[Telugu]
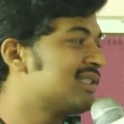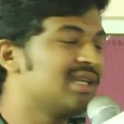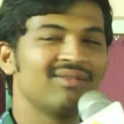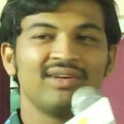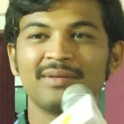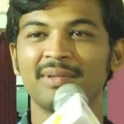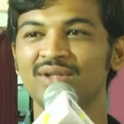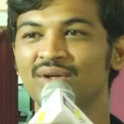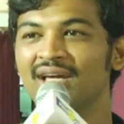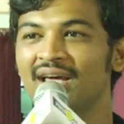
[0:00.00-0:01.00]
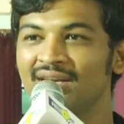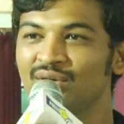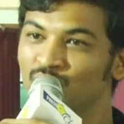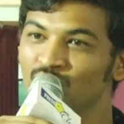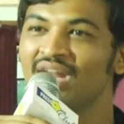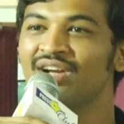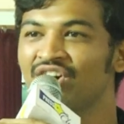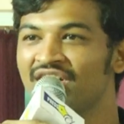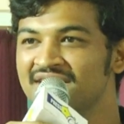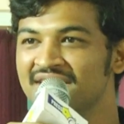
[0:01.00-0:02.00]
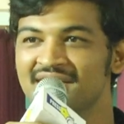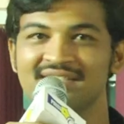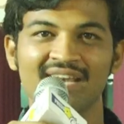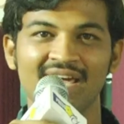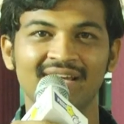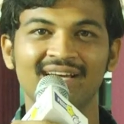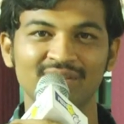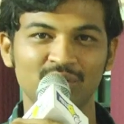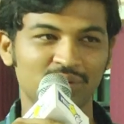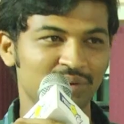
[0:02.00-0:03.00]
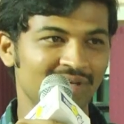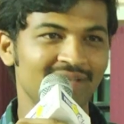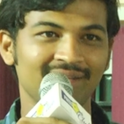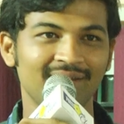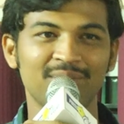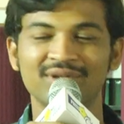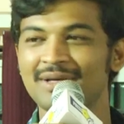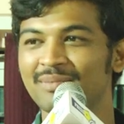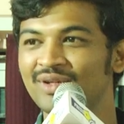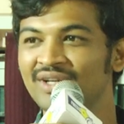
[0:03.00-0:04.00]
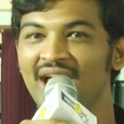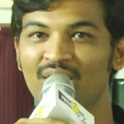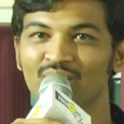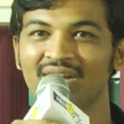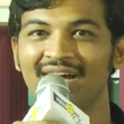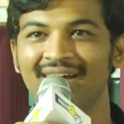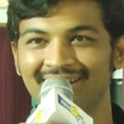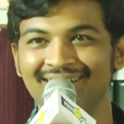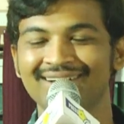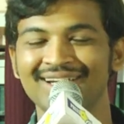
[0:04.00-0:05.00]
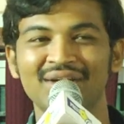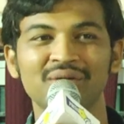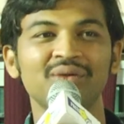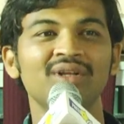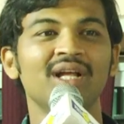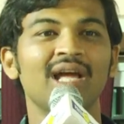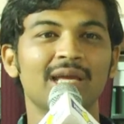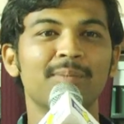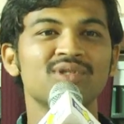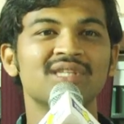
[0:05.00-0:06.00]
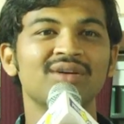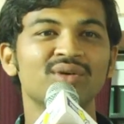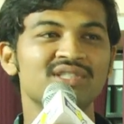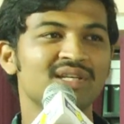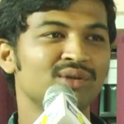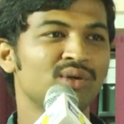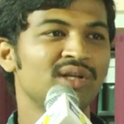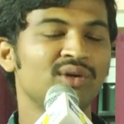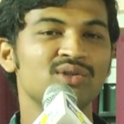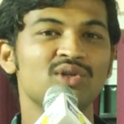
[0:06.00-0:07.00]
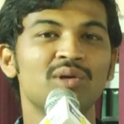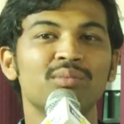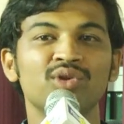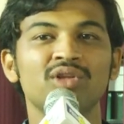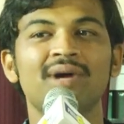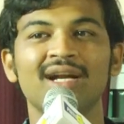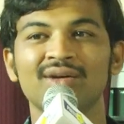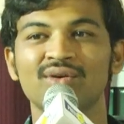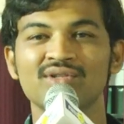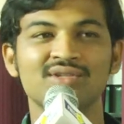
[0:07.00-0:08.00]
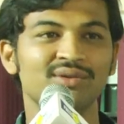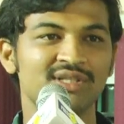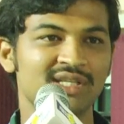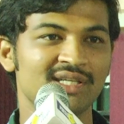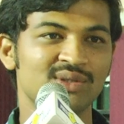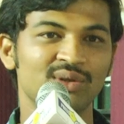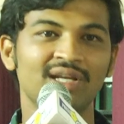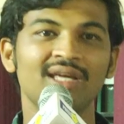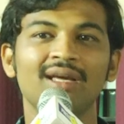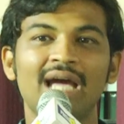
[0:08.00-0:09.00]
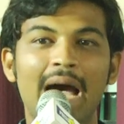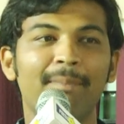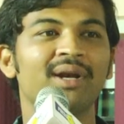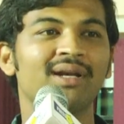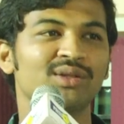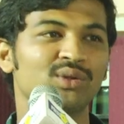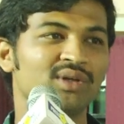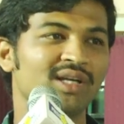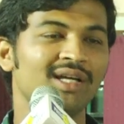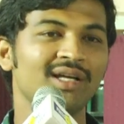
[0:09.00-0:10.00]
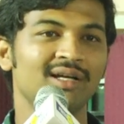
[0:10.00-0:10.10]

చినవీర భద్రుడు గారిని కూడా టార్చర్ చేశాను ఆయనకు అది గుర్తుకులేదు నేను ఇప్పుడు చెప్తుంటే అవునా అని అంటున్నారు ఈ పుస్తకం వచ్చిన తొలి రోజుల్లో ముందు మాట కోసం ఇది చేస్తుంటే అపర్ణ తోట